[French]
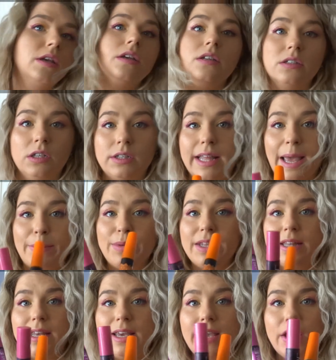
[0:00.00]
J'ai
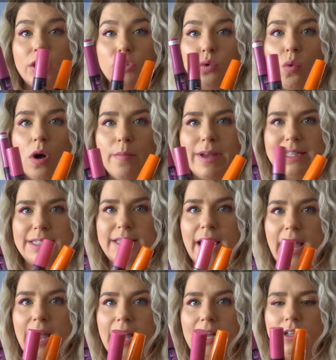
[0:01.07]
terminé euh, trois
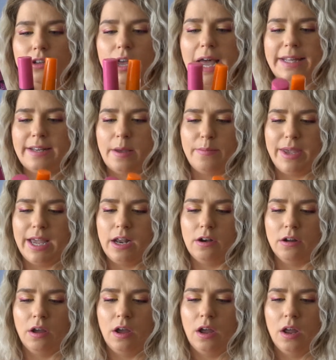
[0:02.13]
mascaras de Annabelle.